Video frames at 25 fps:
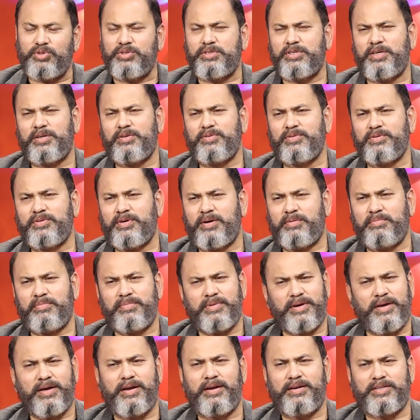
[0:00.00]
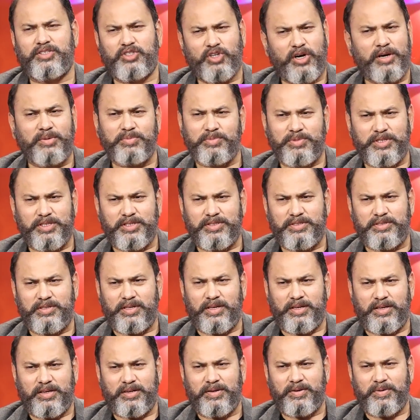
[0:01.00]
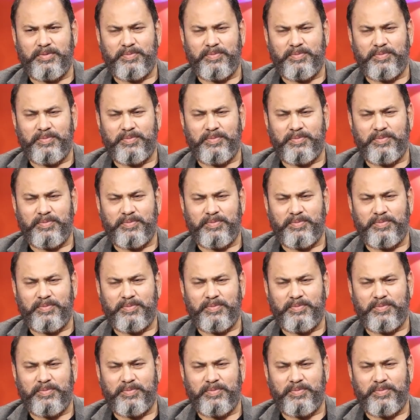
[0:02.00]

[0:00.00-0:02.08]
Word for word: చూశాను అమ్మాయిలు జాబ్ చేస్తే